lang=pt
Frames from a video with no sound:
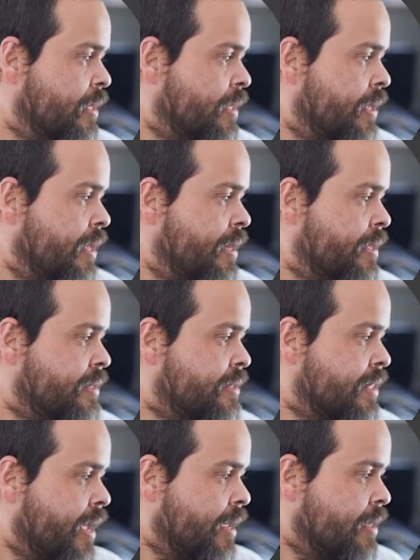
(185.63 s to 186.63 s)
E ele
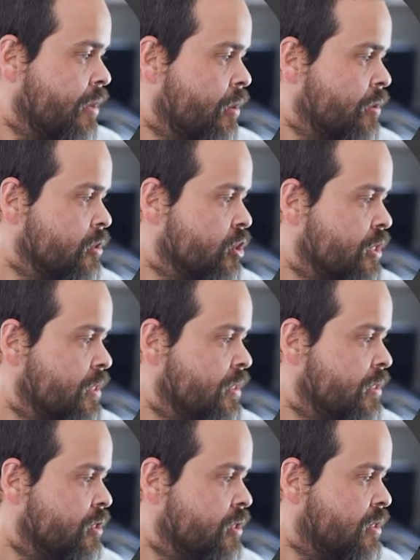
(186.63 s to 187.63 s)
está aqui, ó, Shin
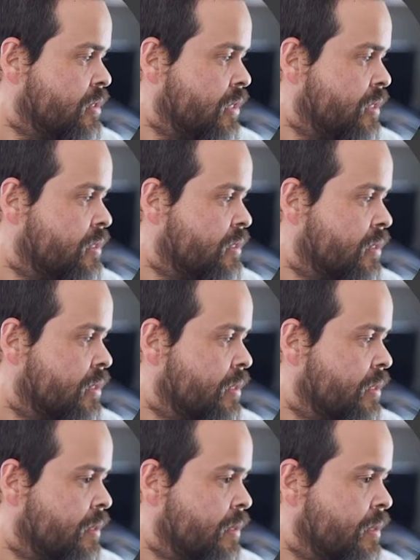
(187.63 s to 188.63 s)
Tint.
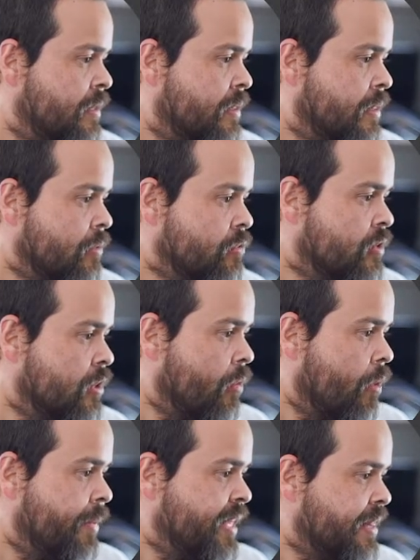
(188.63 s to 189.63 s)
Então, se eu
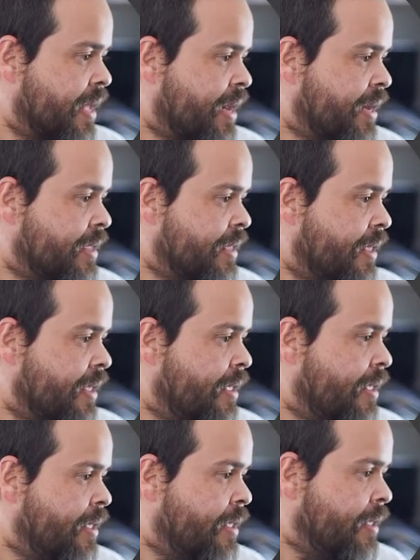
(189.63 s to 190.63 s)
aumentar aqui,
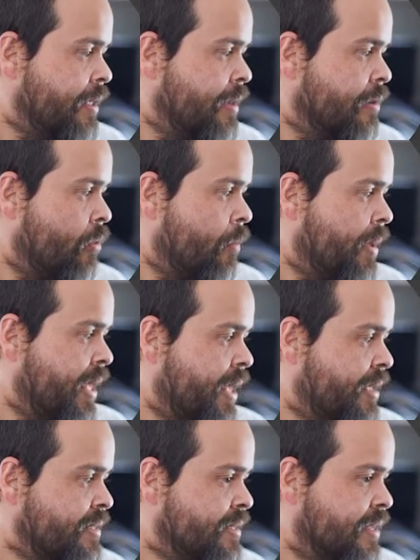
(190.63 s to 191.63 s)
ele
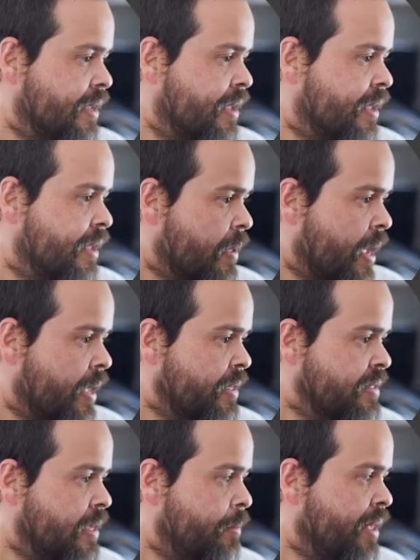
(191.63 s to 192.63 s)
começa a
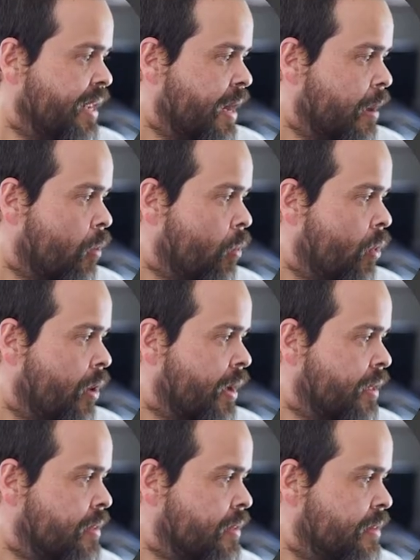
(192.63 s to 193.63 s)
receber a cor
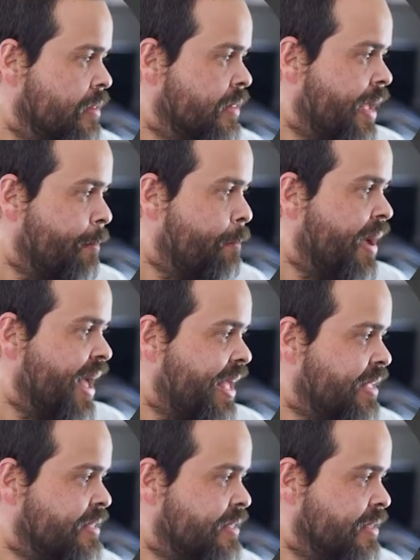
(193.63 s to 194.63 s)
da
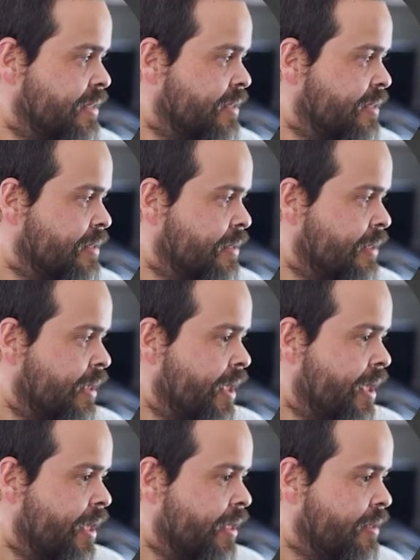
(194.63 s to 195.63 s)
base, que
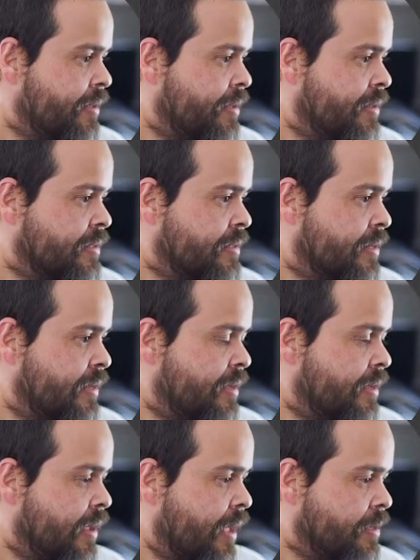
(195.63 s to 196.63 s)
é esse
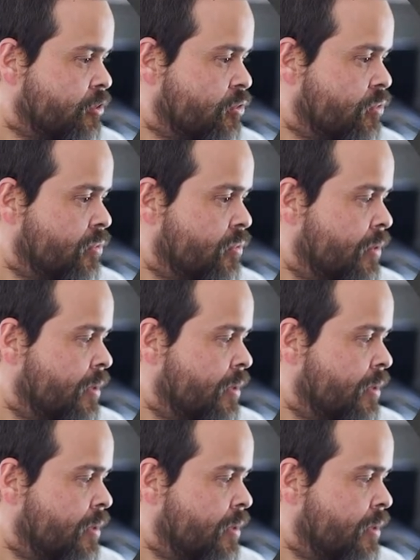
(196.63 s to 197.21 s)
azul.